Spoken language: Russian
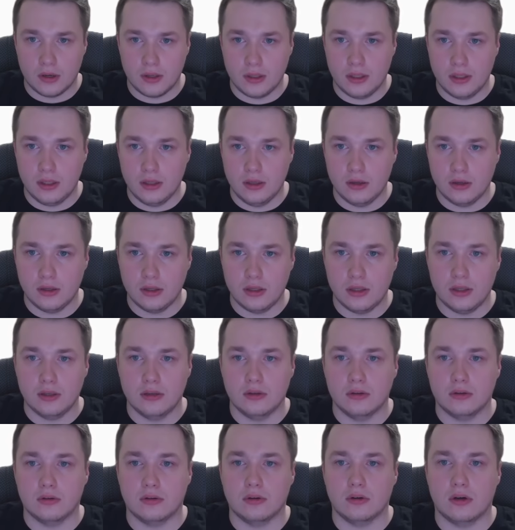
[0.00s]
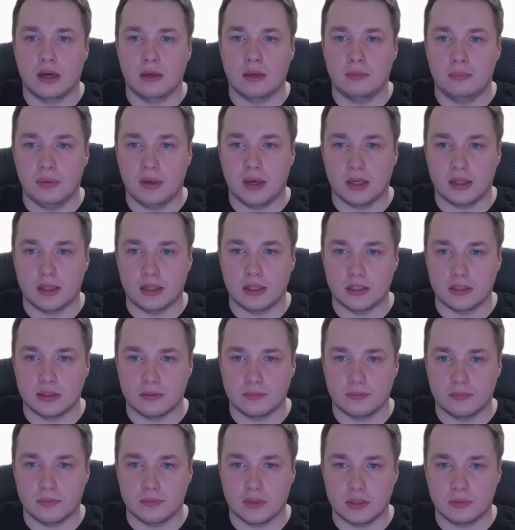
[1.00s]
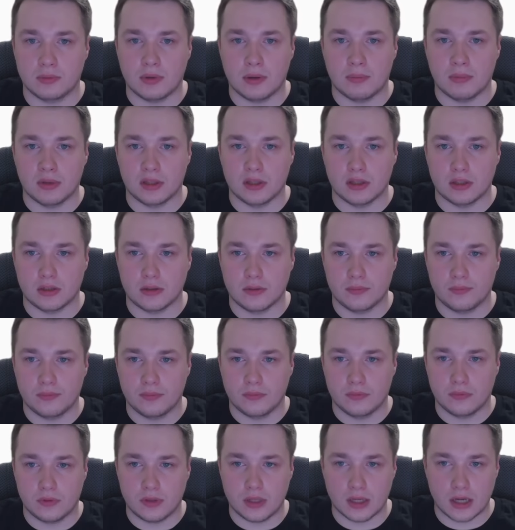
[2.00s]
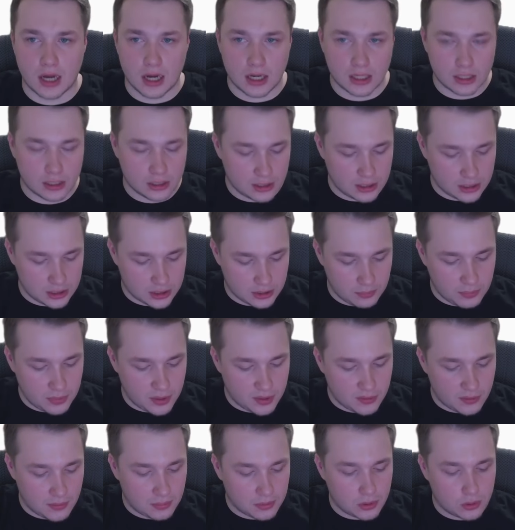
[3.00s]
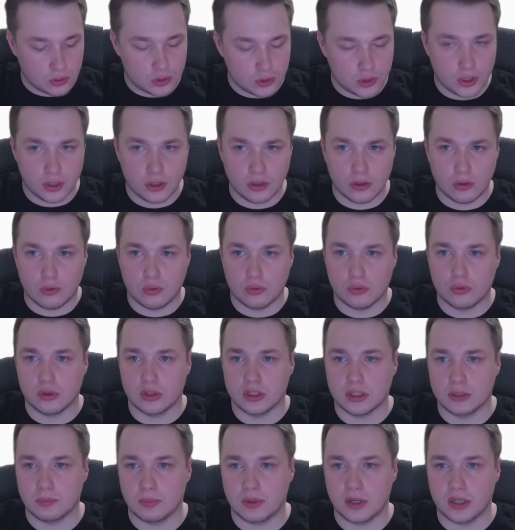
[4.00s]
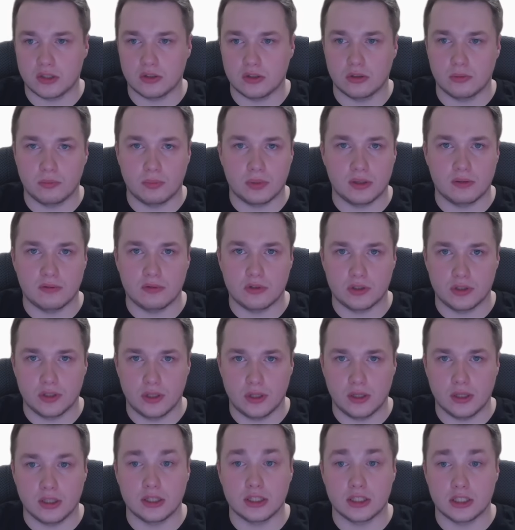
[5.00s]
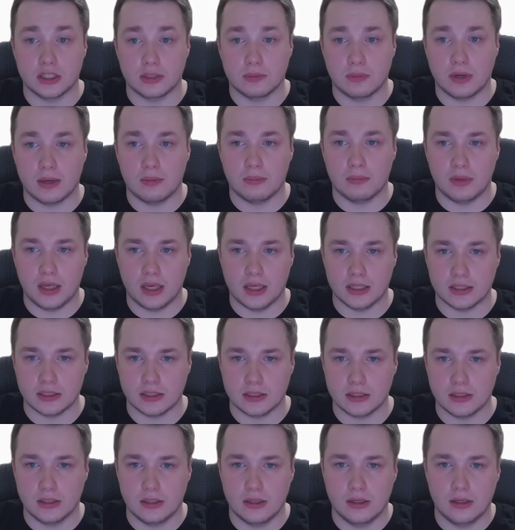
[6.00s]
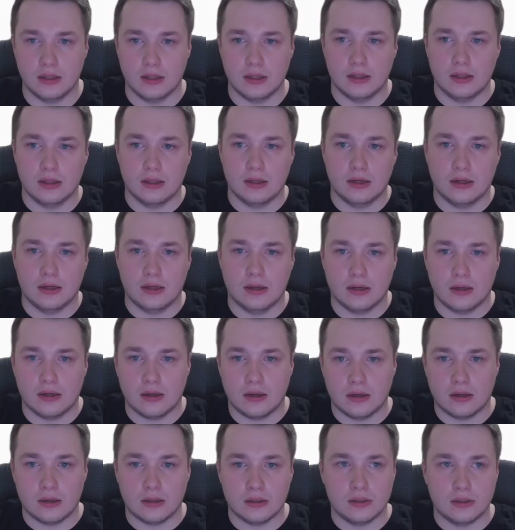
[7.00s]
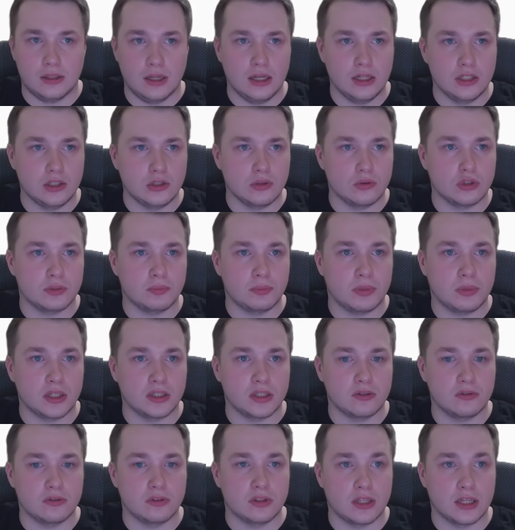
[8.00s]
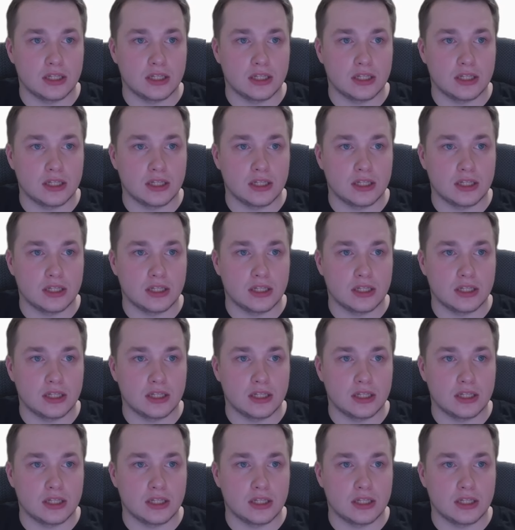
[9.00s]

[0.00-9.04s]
и IP-адрес. Нажимаем Enter. Так как это наше первое подключение, он нас спрашивает подтверждение, нажимаем Yes. А дальше он спрашивает